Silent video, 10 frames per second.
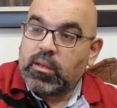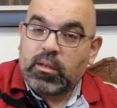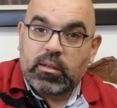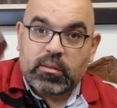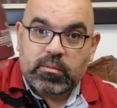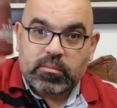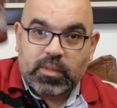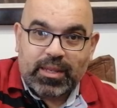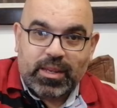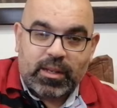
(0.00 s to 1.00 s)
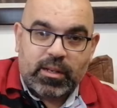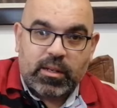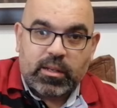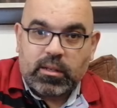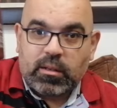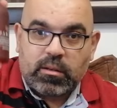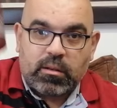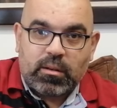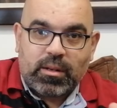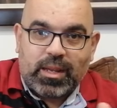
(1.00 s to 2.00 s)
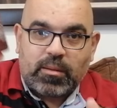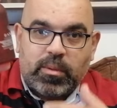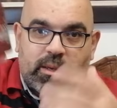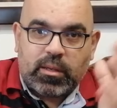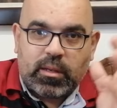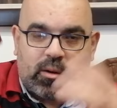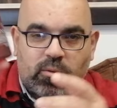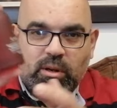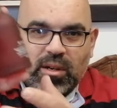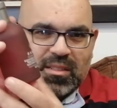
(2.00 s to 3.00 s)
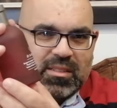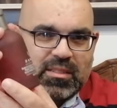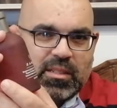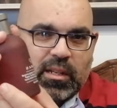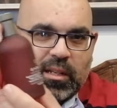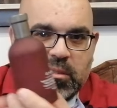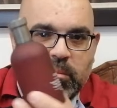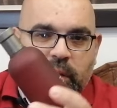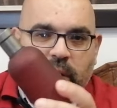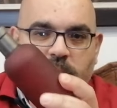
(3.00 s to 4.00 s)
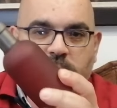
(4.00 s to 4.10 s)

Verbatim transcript: آه، ضيع العلبة أو تخلصت منها